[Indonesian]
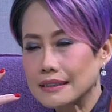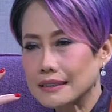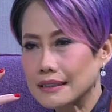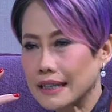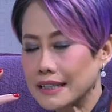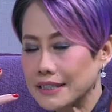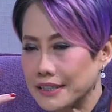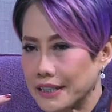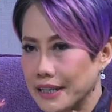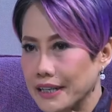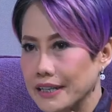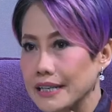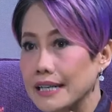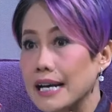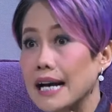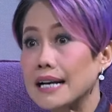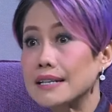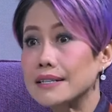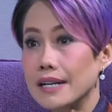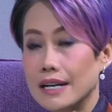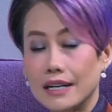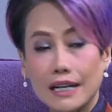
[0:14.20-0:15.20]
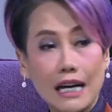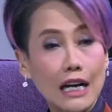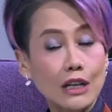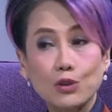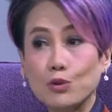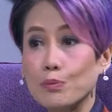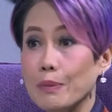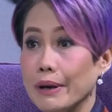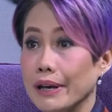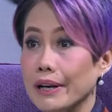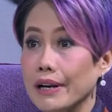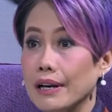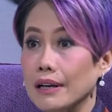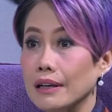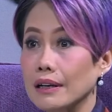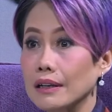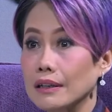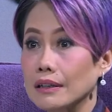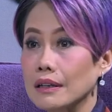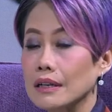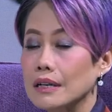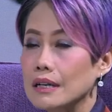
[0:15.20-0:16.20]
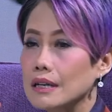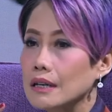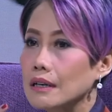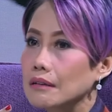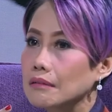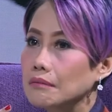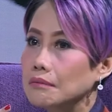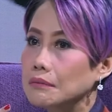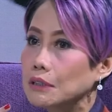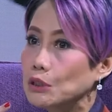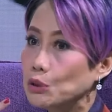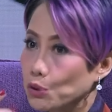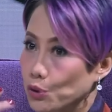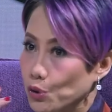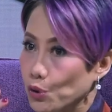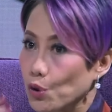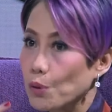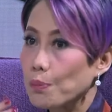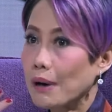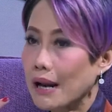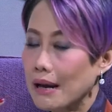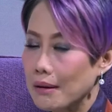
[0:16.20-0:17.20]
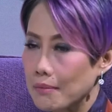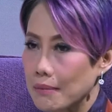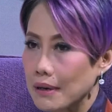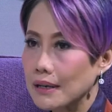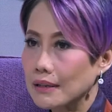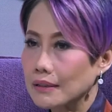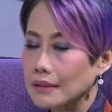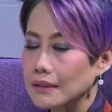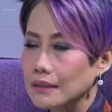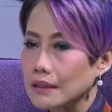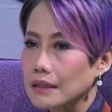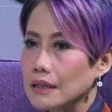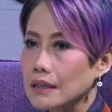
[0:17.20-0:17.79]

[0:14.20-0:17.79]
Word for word: uh, eh, STY diganjar kartu merah. Itu cukup lama